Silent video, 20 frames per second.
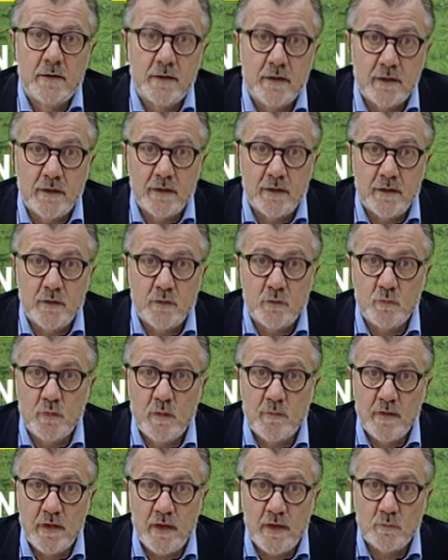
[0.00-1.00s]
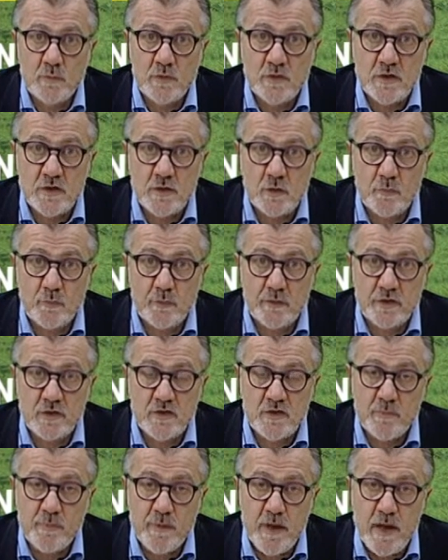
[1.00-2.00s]
eh, 2200
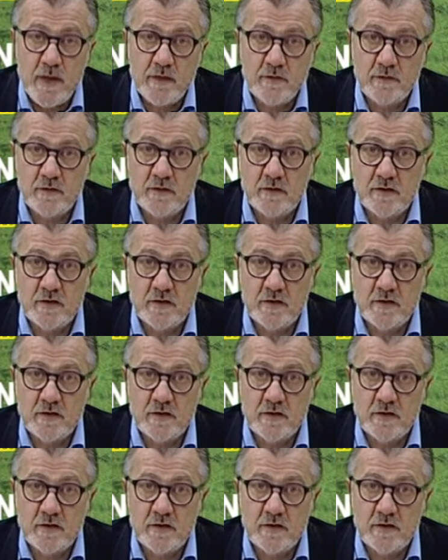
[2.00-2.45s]
partecipanti,